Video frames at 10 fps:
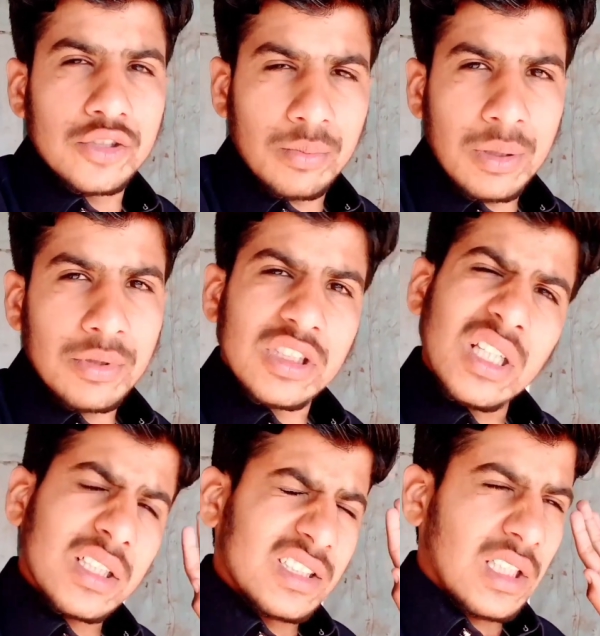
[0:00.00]
जुम्मे पे
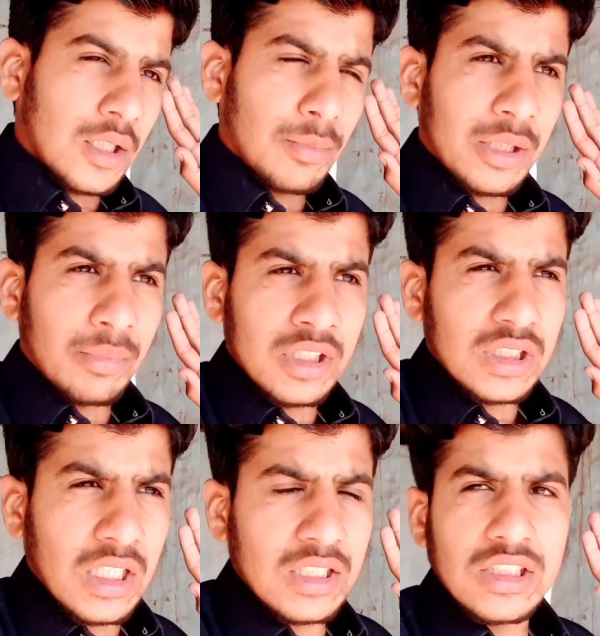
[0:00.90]
चल के जाएंगे बाइक पे
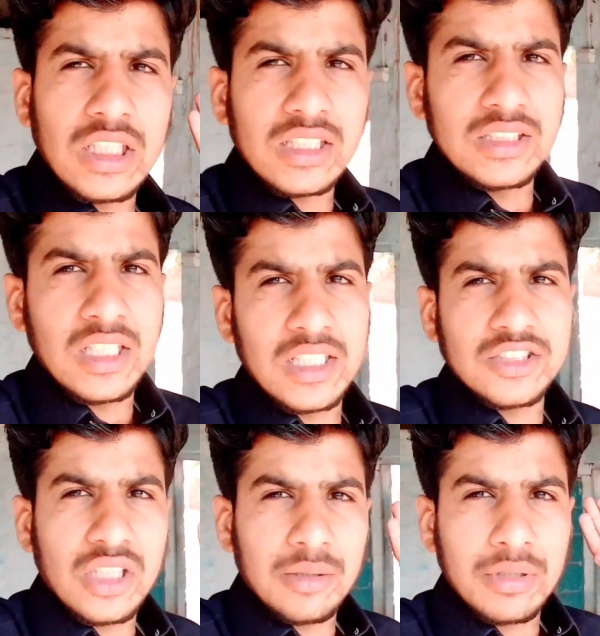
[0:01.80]
जाएंगे चल के जाएंगे
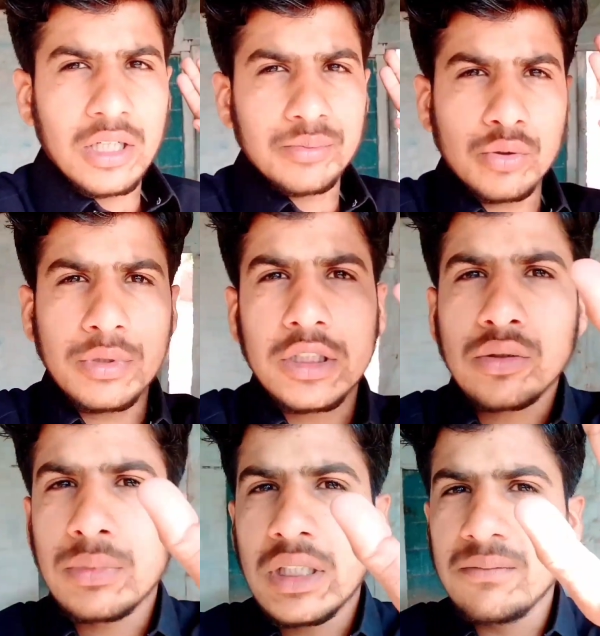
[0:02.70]
इंशाल्लाह फिर आपको मिलता
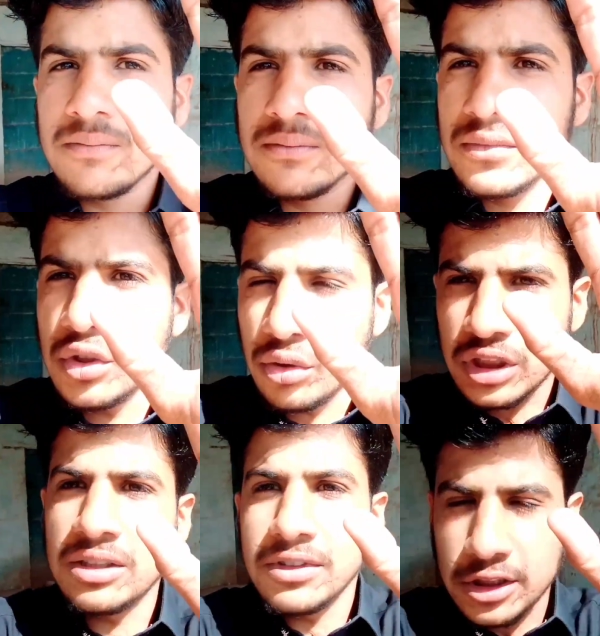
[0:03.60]
हूँ मैं दो
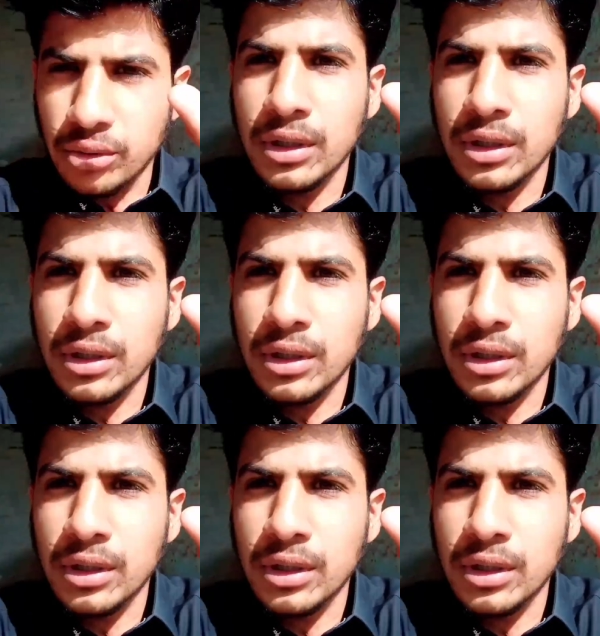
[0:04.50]
तीन वीडियो